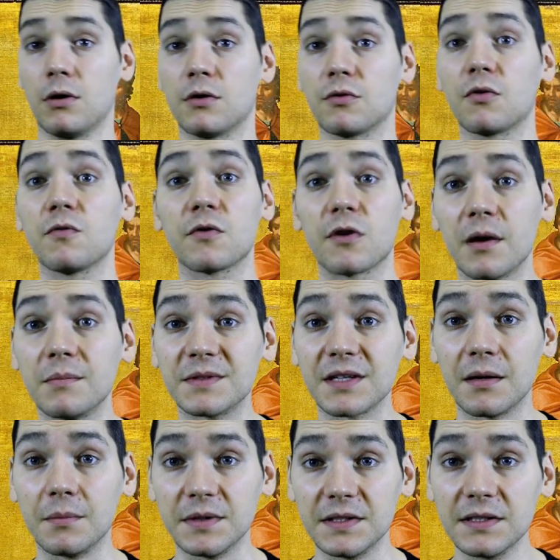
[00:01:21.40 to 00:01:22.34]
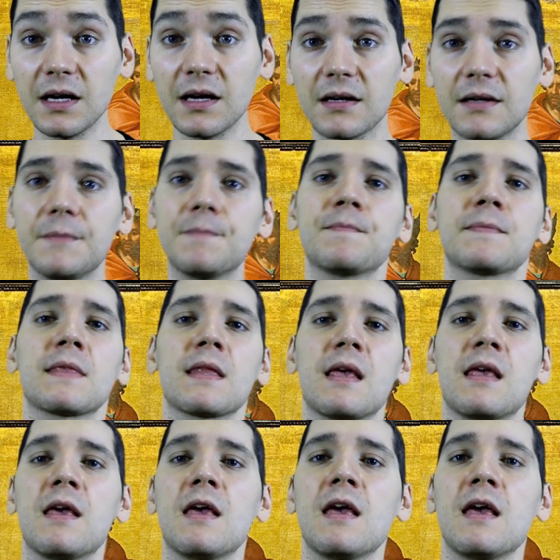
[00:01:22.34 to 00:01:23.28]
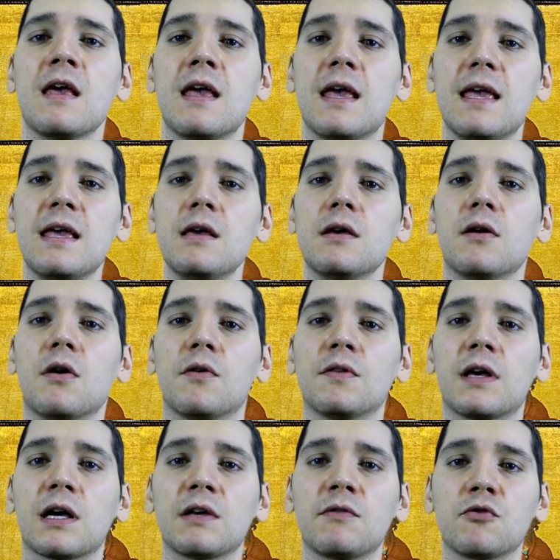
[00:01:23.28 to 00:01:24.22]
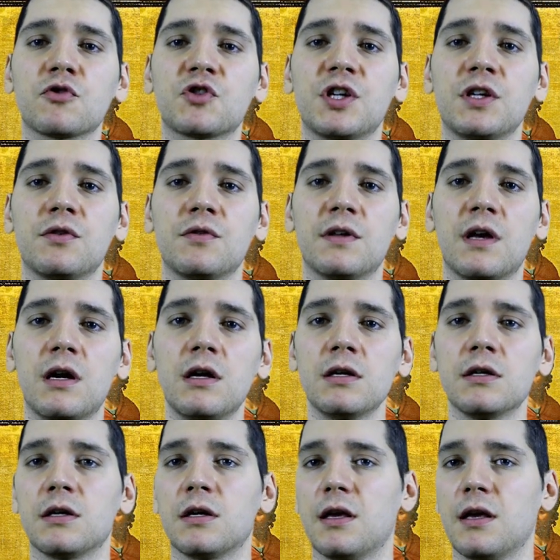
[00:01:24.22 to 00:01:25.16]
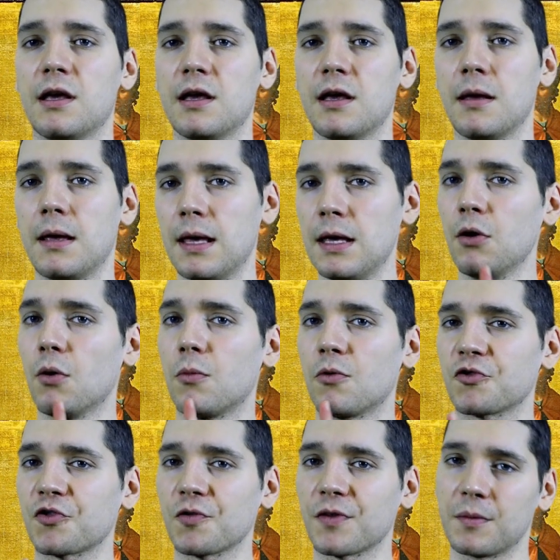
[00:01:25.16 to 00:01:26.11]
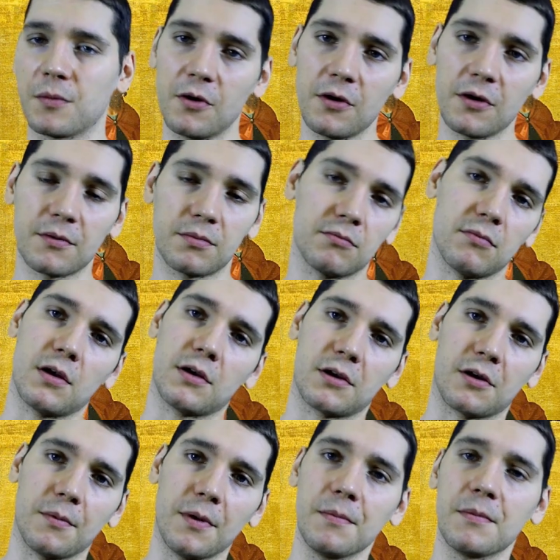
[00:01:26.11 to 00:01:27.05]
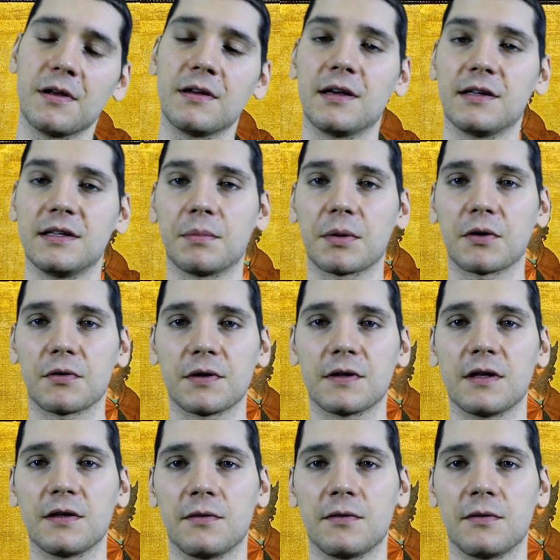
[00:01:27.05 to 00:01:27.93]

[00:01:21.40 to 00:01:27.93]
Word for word: Je trouve quand même ça bizarre. Hein. Et en arrivant chez Donald, et en mangeant d'abord, quand même, hein, il y a des priorités